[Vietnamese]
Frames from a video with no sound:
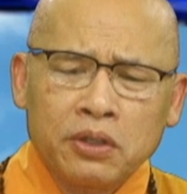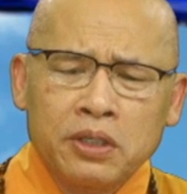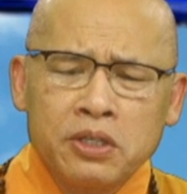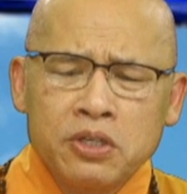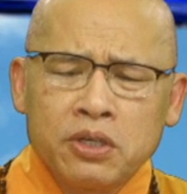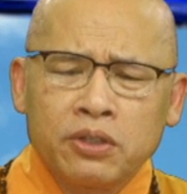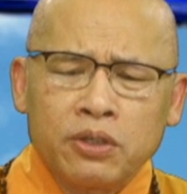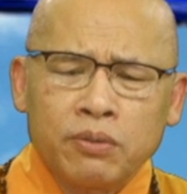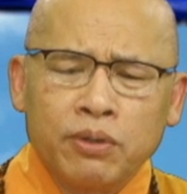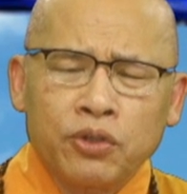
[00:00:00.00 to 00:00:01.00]
thủ
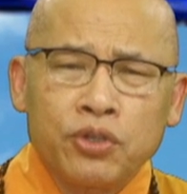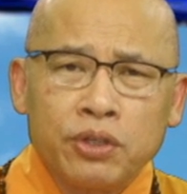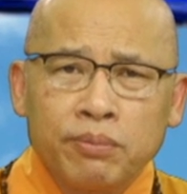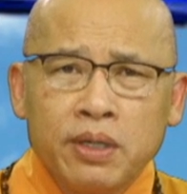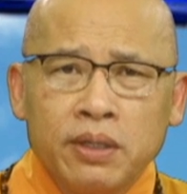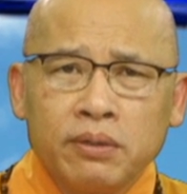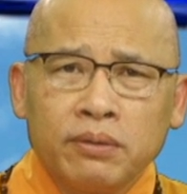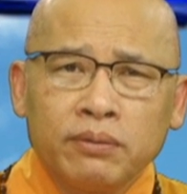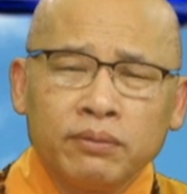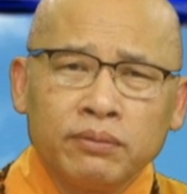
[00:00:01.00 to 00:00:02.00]
hữu
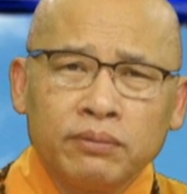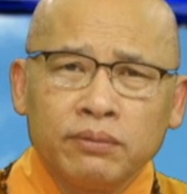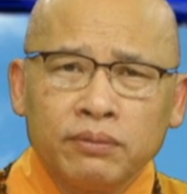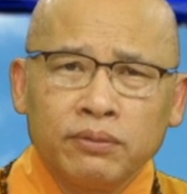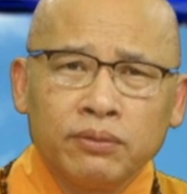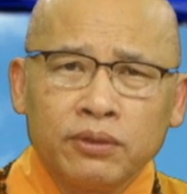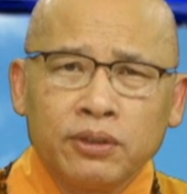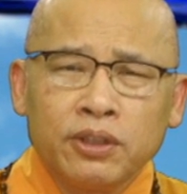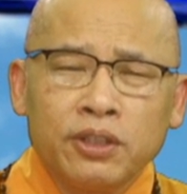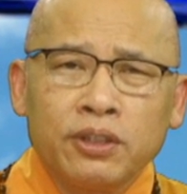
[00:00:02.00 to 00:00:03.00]
sinh
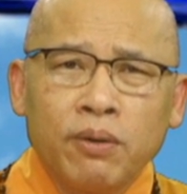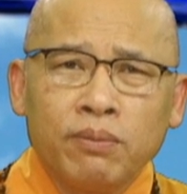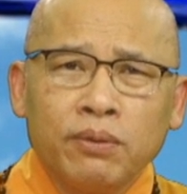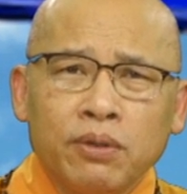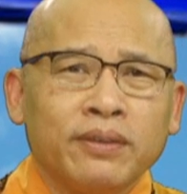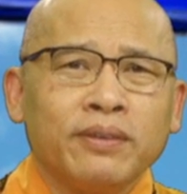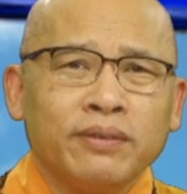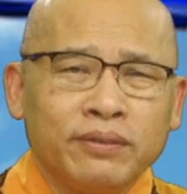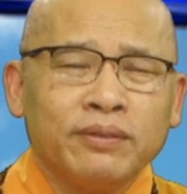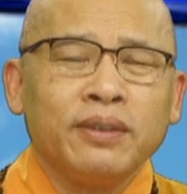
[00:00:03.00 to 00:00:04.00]
lão tử ở
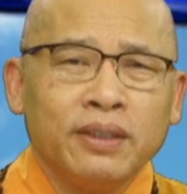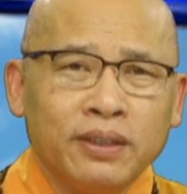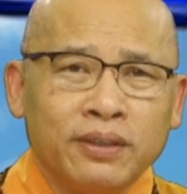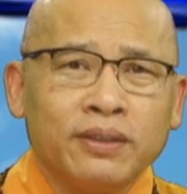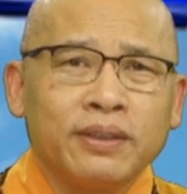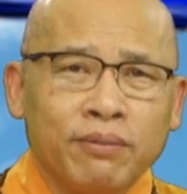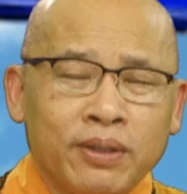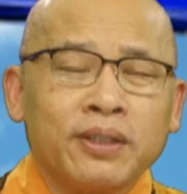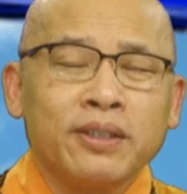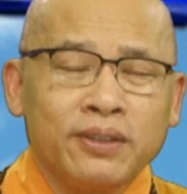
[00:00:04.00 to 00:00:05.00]
ờ, trong
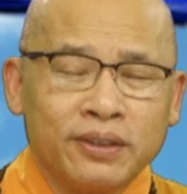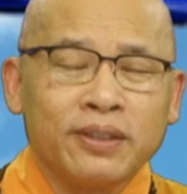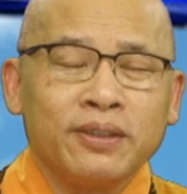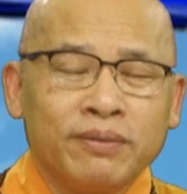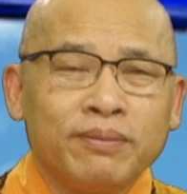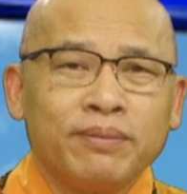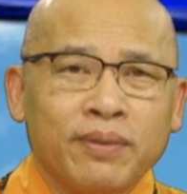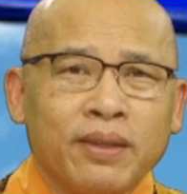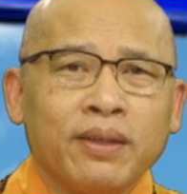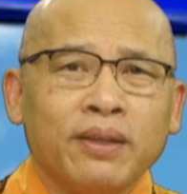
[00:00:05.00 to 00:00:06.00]
những cái chương trình
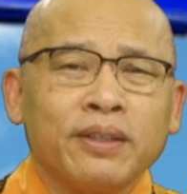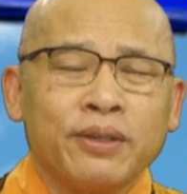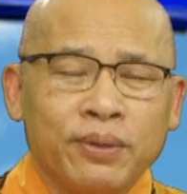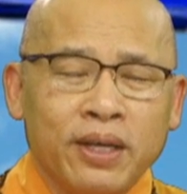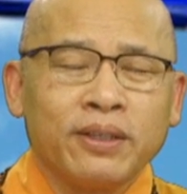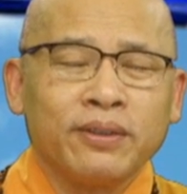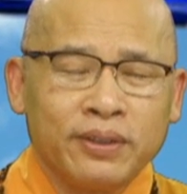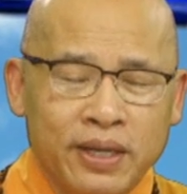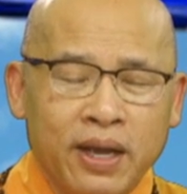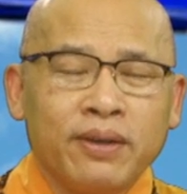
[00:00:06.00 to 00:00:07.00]
à, sau này
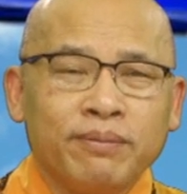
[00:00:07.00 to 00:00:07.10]
dạ